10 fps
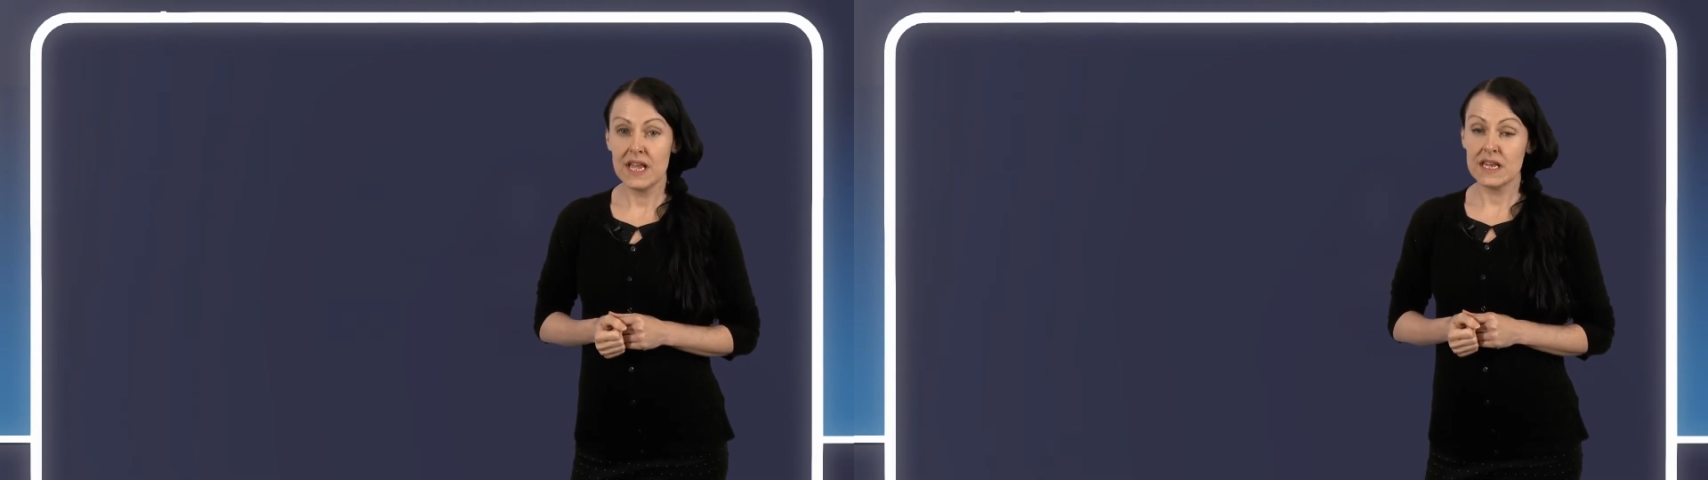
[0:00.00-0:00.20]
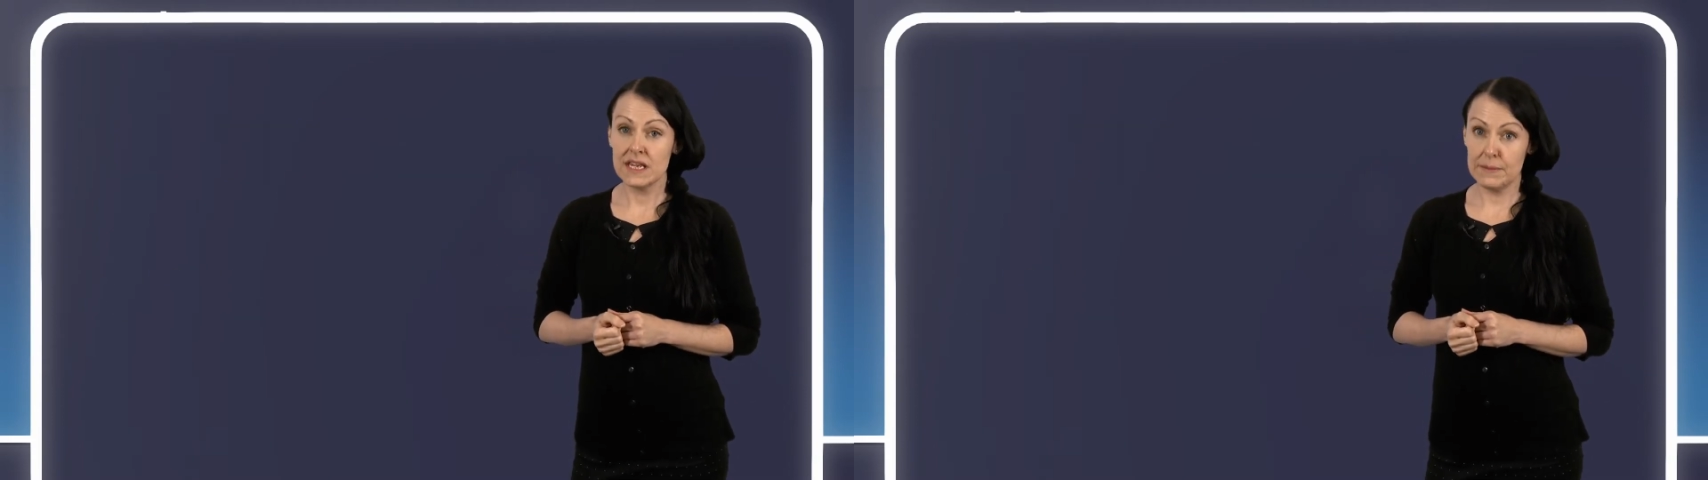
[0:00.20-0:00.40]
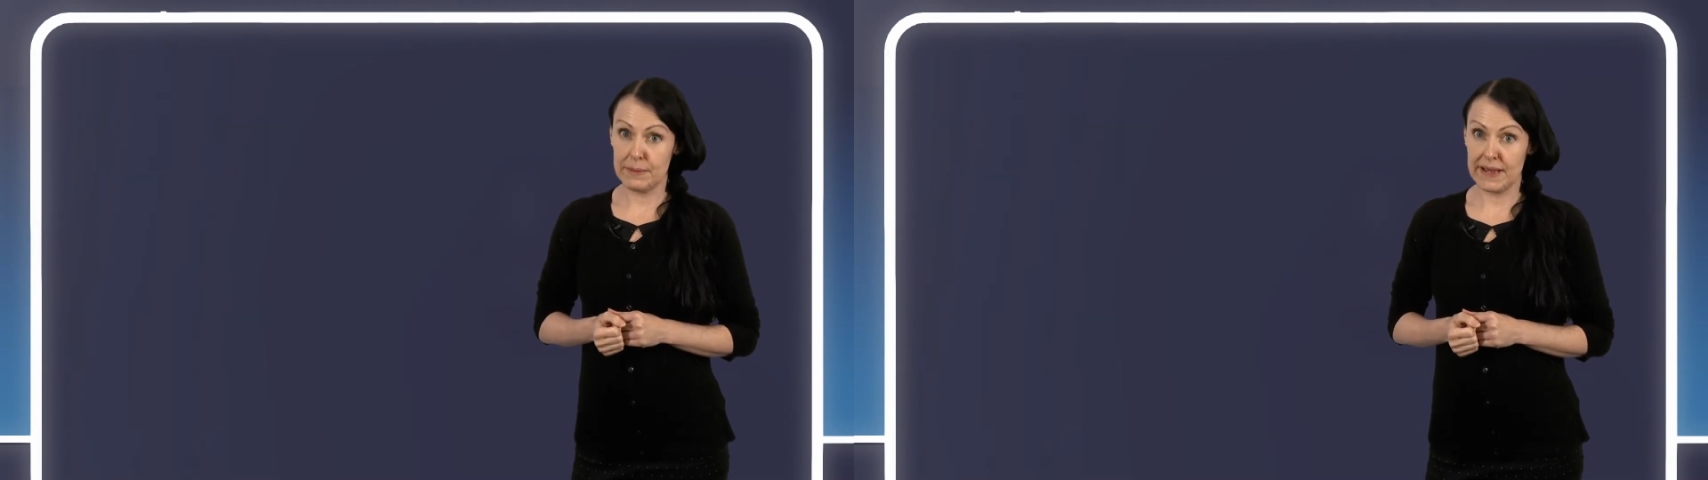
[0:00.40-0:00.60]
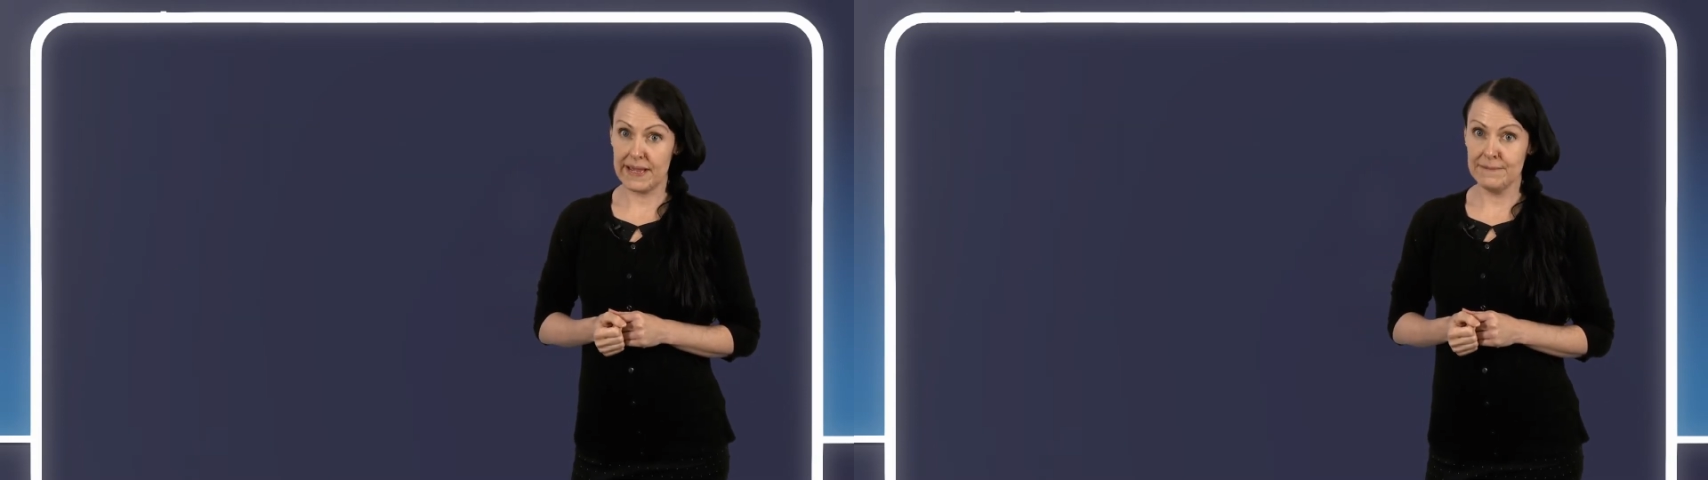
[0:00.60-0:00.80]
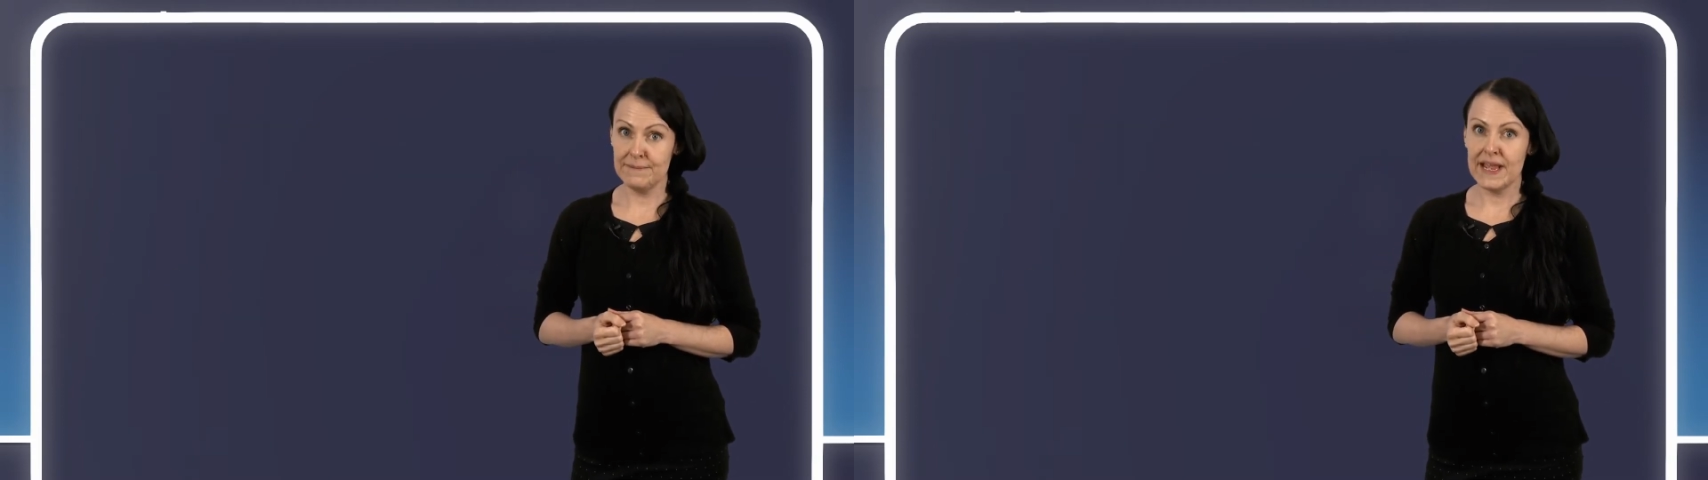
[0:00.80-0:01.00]

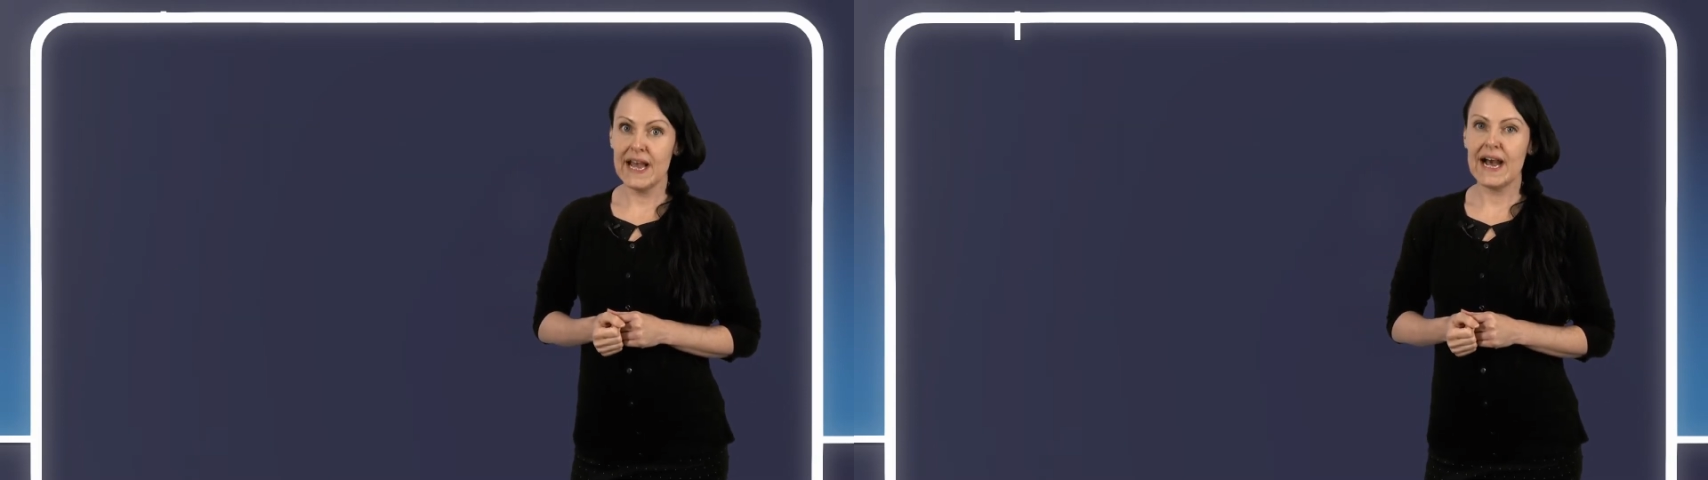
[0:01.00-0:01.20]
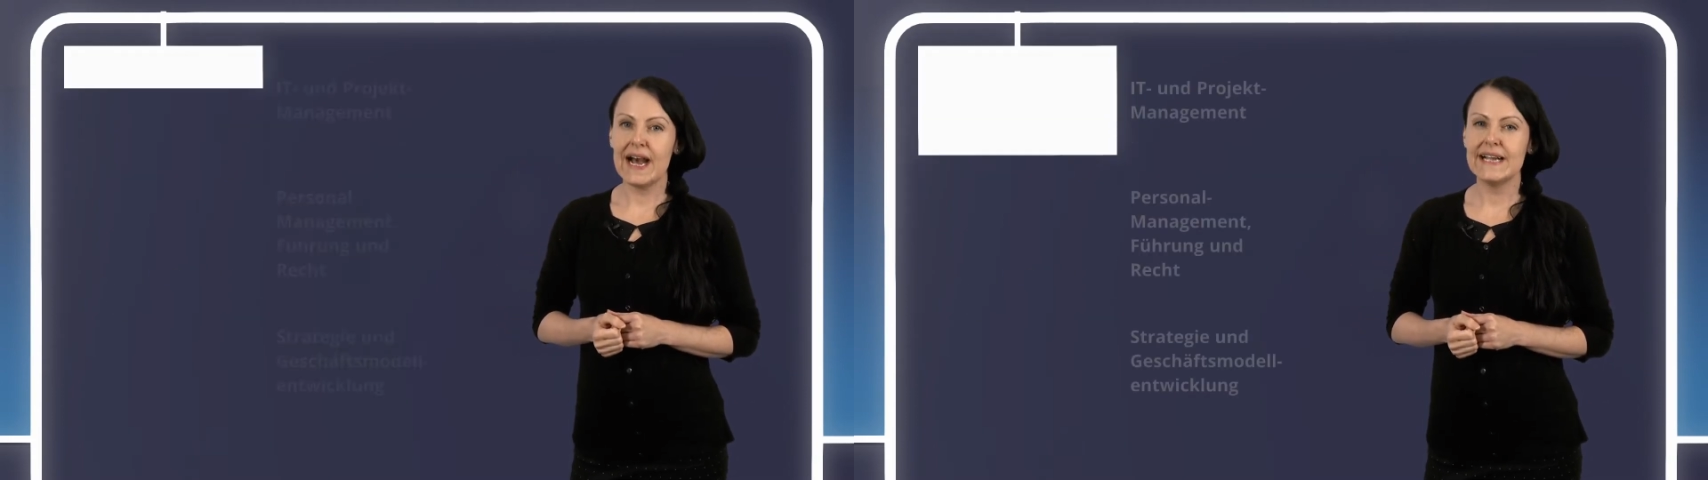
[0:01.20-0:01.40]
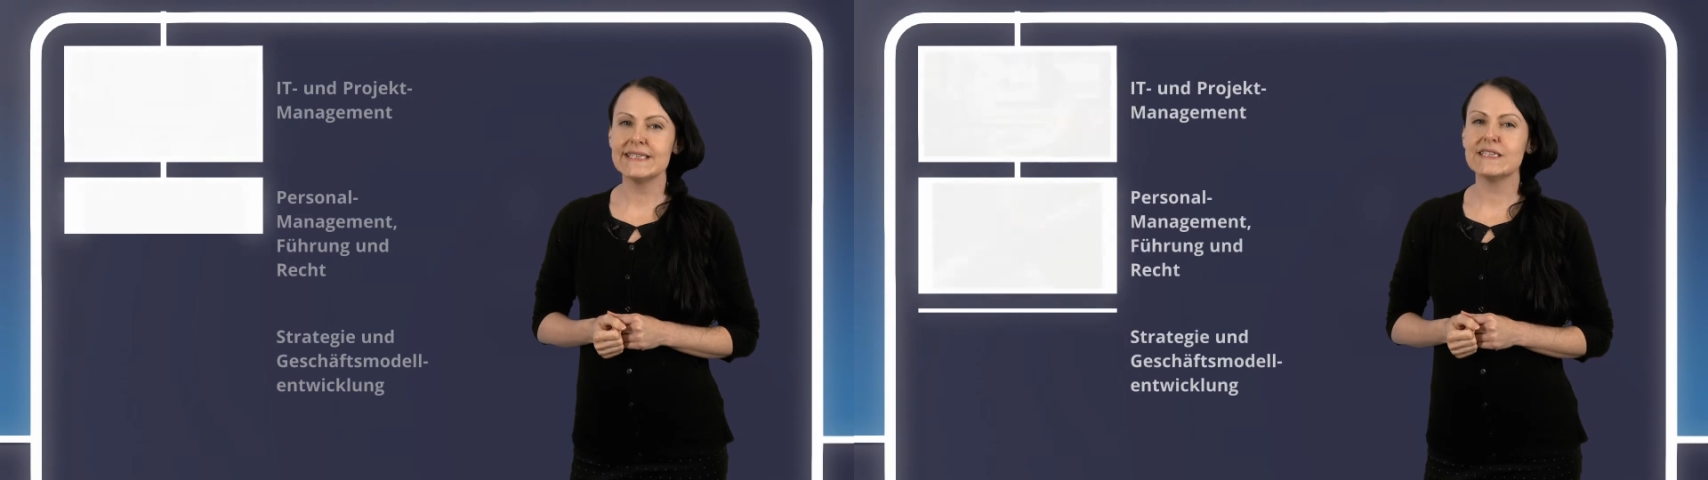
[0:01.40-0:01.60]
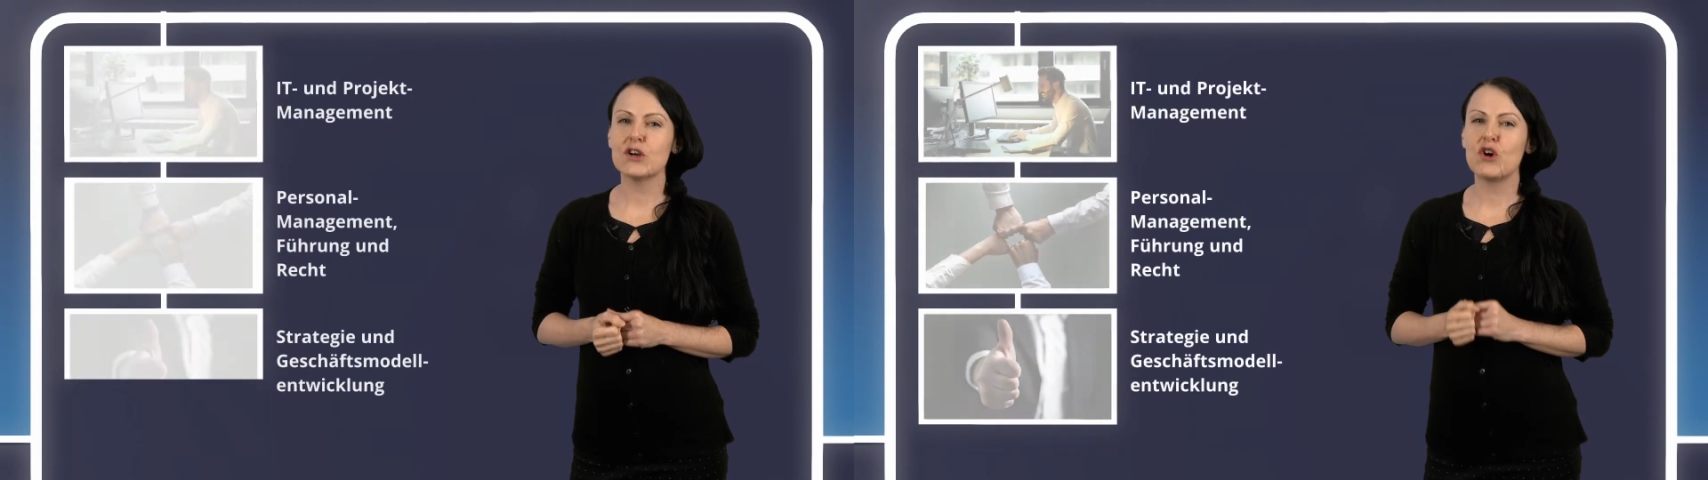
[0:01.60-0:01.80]
Hierbei erhaltet ihr